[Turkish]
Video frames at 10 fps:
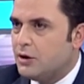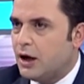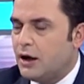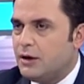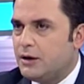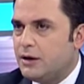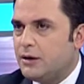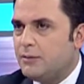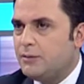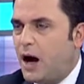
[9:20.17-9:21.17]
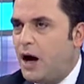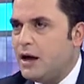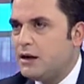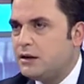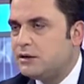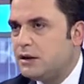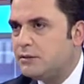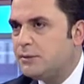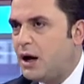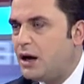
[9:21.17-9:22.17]
Hani e, bahar
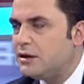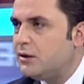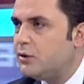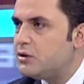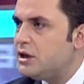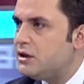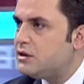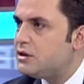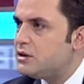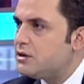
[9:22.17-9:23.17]
bahardan önce nedir?